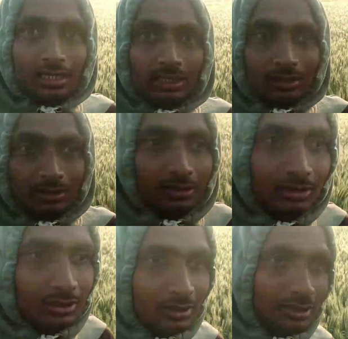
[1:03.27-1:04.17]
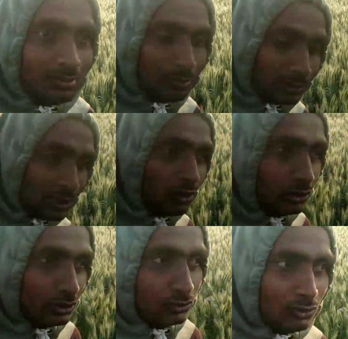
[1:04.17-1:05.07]
है बताओ
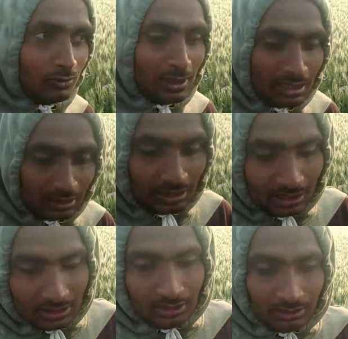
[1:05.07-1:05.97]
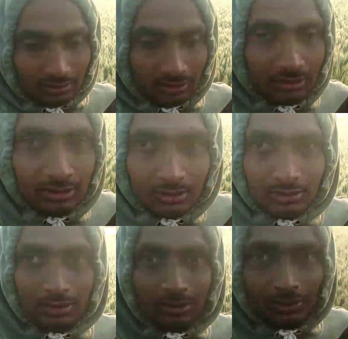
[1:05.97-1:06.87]
किसको मारना है
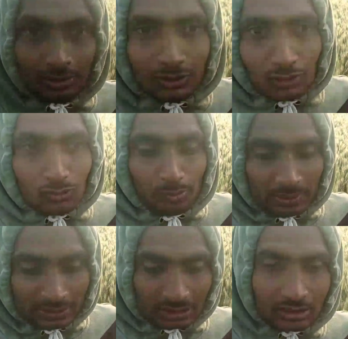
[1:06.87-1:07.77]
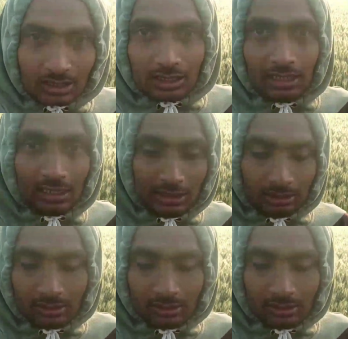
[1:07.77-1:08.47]
कौन उपद्र कर रहा है